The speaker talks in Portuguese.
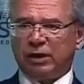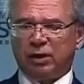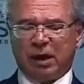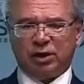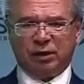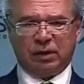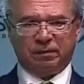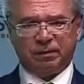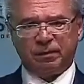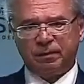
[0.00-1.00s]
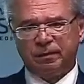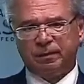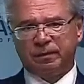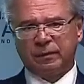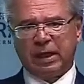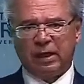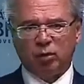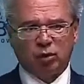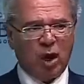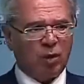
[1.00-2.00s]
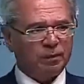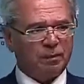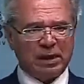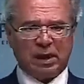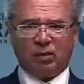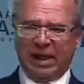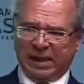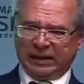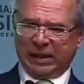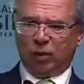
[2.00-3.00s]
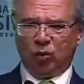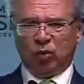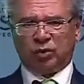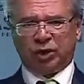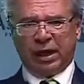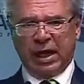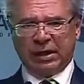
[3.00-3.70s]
a estimativa é, usual, padrão, era entre 1 de